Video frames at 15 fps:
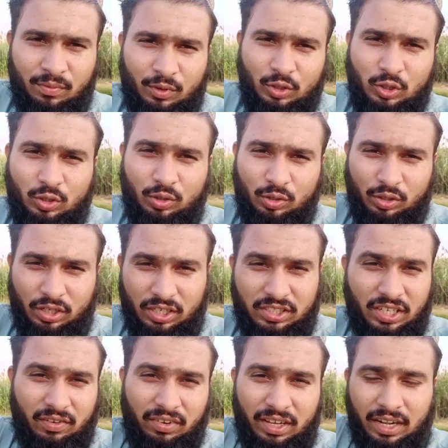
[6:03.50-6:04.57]
वो जो
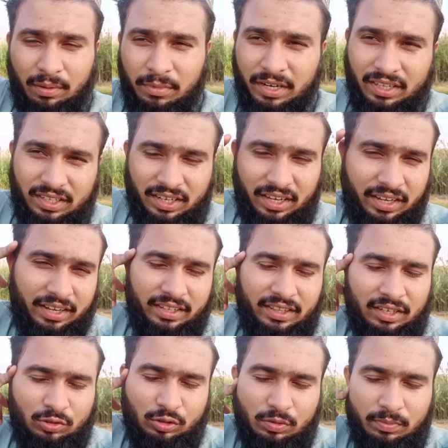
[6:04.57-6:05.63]
रक्षा वगैरह मैंने दिखाया
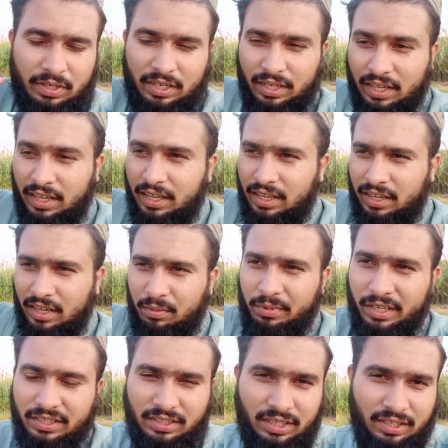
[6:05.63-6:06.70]
था उसमें रख के घर
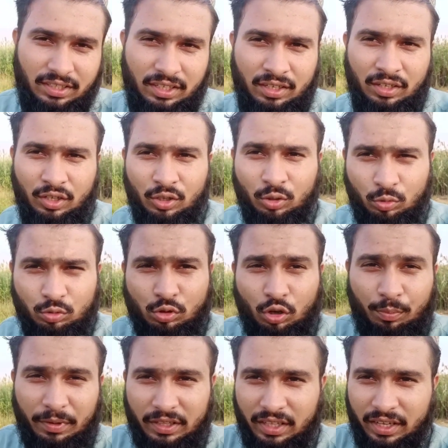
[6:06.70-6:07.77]
भेज दिए थे क्यों
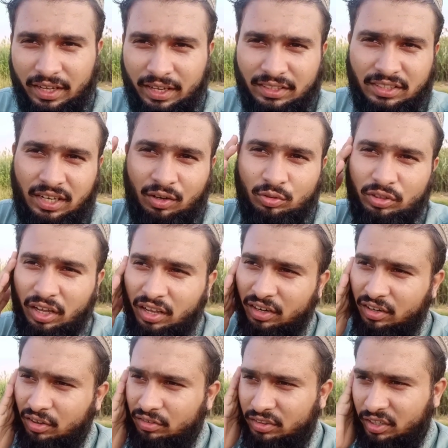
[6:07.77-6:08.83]
उसको पता है जहाँ
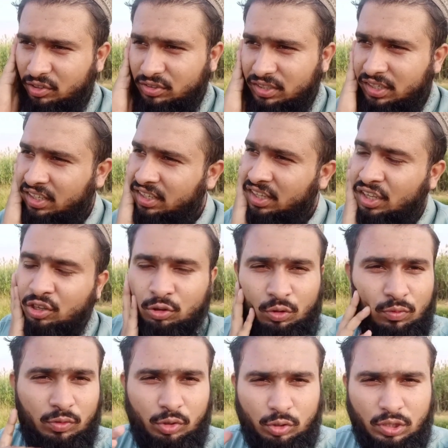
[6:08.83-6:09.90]
उतारना होता है उसने
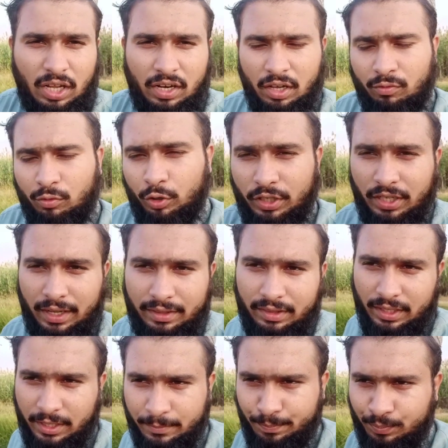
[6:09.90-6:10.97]
क्यों वो रोज़ाना वही
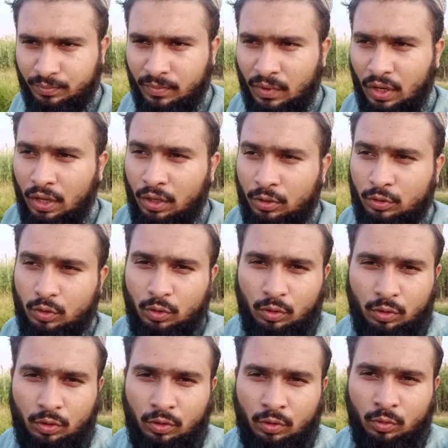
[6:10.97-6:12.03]
आता है तो
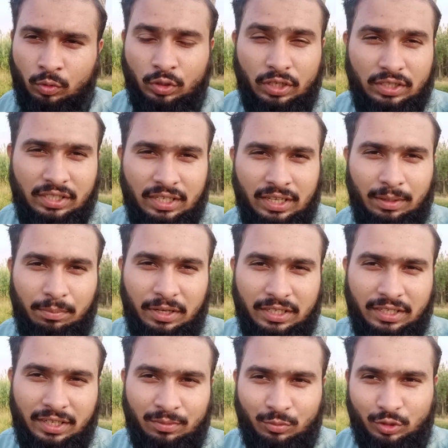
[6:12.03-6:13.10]
उधर से ही अब्बा
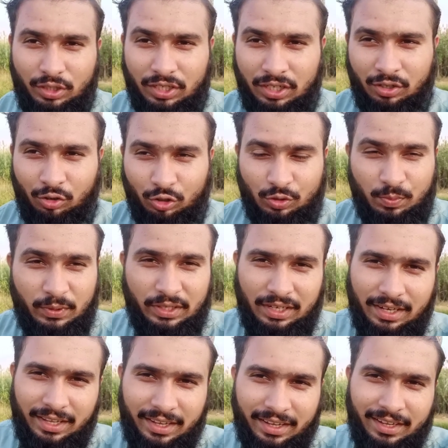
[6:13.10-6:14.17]
जान मुझे
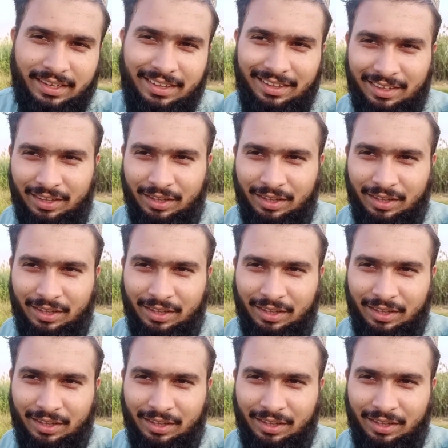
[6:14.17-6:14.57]
हॉस्पिटल ले गए